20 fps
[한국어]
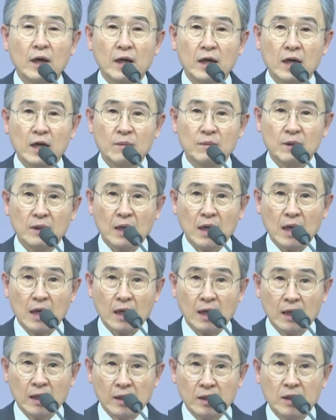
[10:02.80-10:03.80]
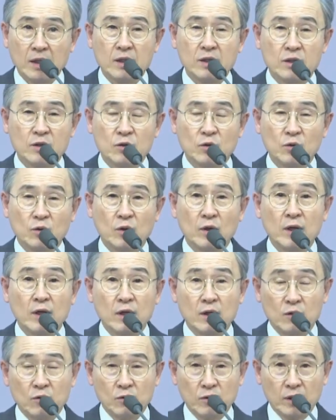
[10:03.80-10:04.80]
하나님을 가까이 되는 이유,
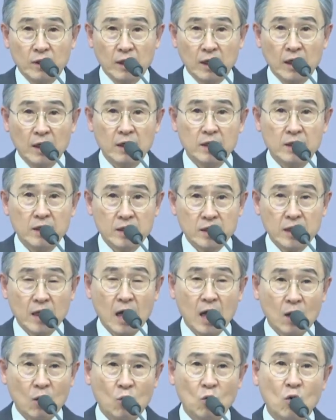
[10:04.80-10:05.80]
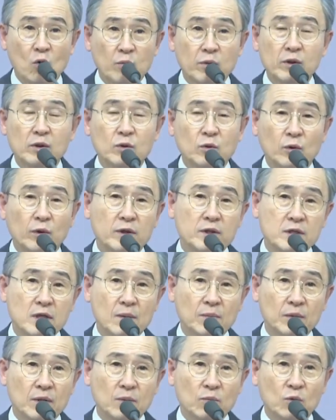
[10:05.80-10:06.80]
우리가 야곱을 통해서
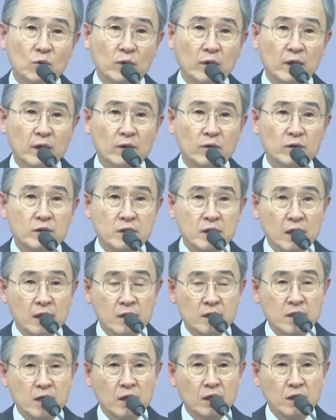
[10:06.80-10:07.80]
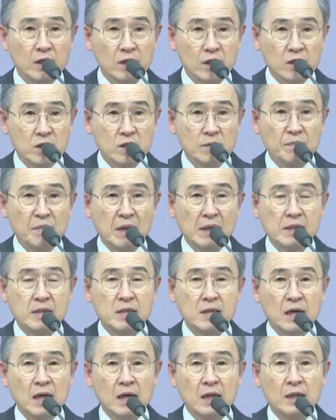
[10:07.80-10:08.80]
함께 볼까요? 창세기
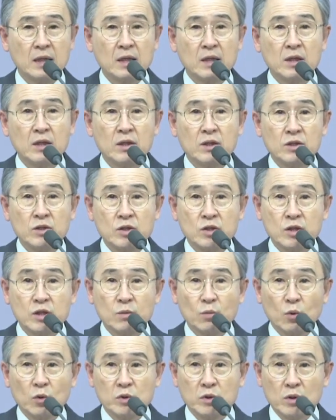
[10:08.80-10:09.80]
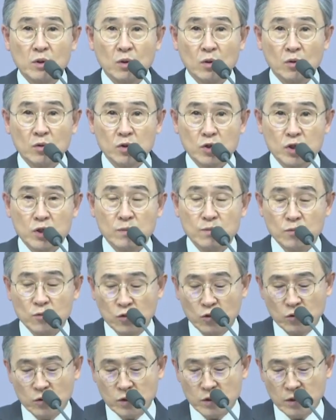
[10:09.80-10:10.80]
28장 15절로
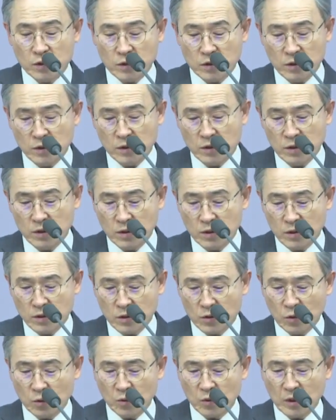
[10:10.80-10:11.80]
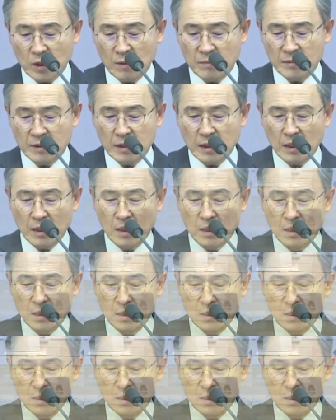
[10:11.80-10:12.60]
16절을 교독합니다.